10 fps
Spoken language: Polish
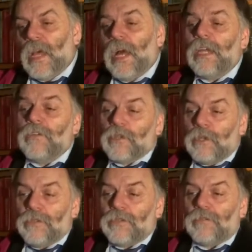Ale w
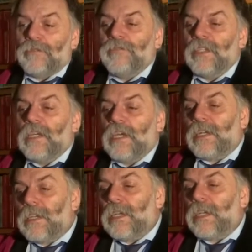końcu,
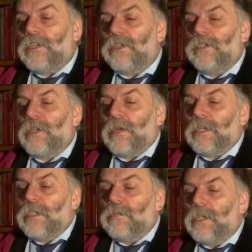kariera
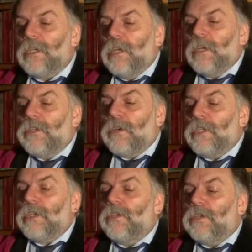Nikodemadyzmy to
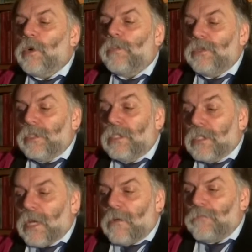nie tylko
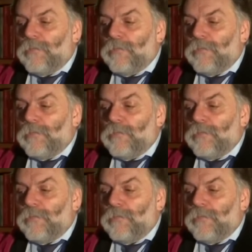polityka.